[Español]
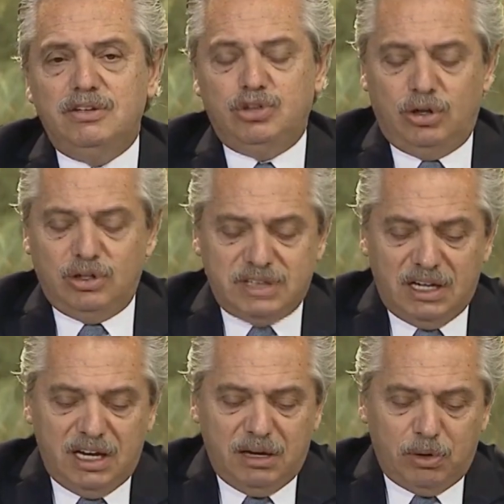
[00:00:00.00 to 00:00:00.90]
Yo
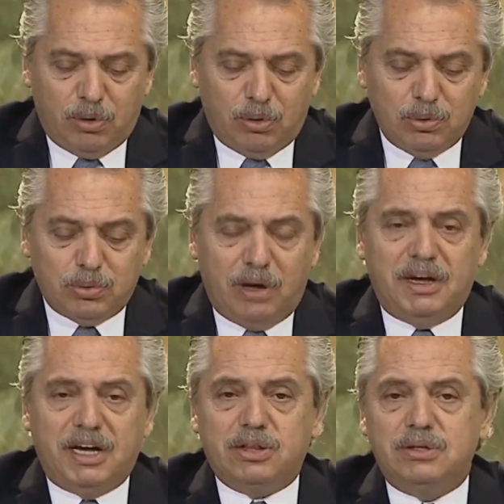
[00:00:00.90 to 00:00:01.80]
celebro junto a
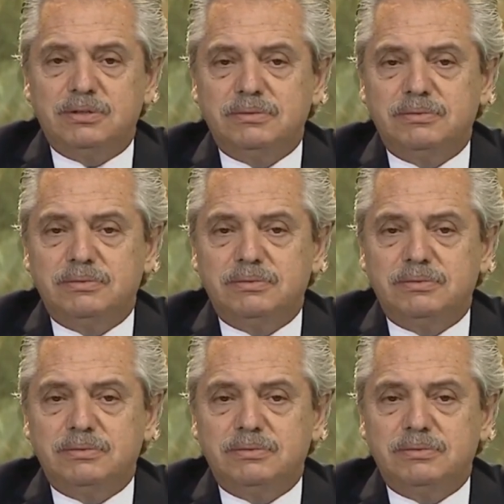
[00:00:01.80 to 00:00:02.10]
Alberto